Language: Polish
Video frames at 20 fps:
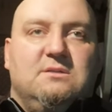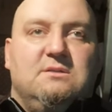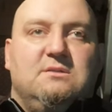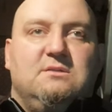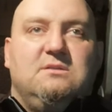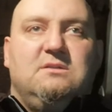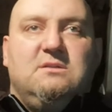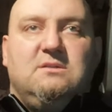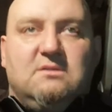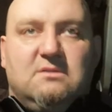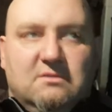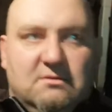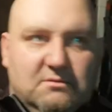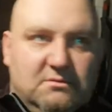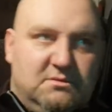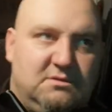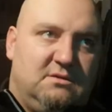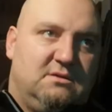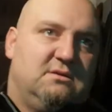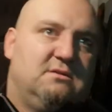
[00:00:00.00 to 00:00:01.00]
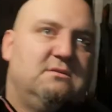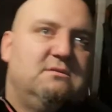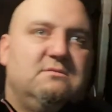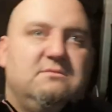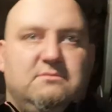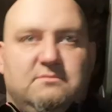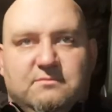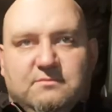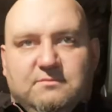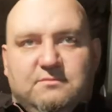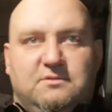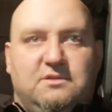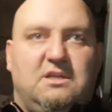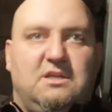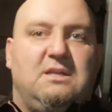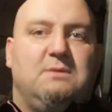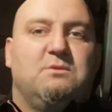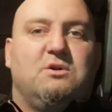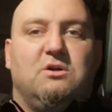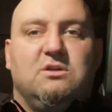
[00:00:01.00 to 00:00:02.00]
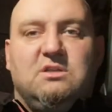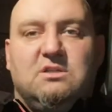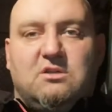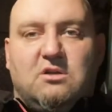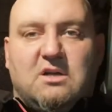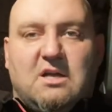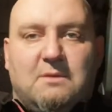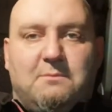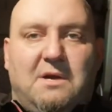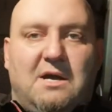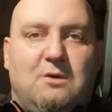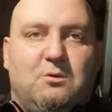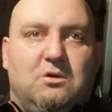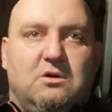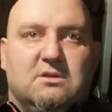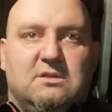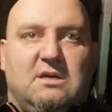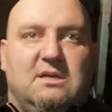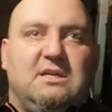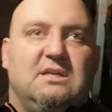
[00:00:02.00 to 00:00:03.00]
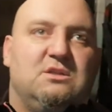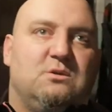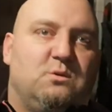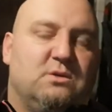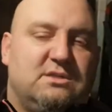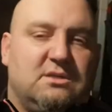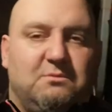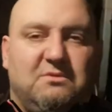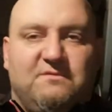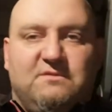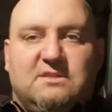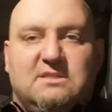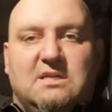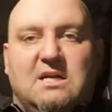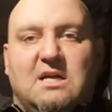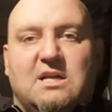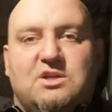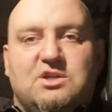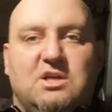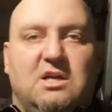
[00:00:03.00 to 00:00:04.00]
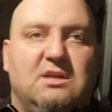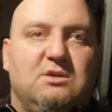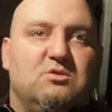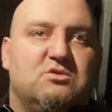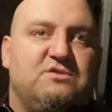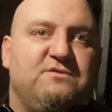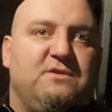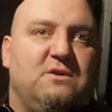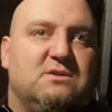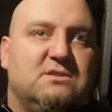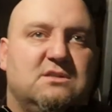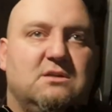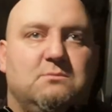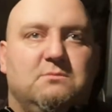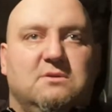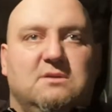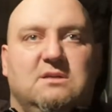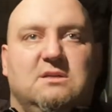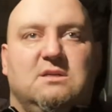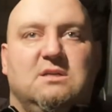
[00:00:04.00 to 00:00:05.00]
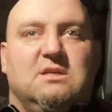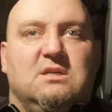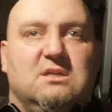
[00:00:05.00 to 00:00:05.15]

I 7 koni trochę mało, na jedną osobę wystarczy, ale już dwie osoby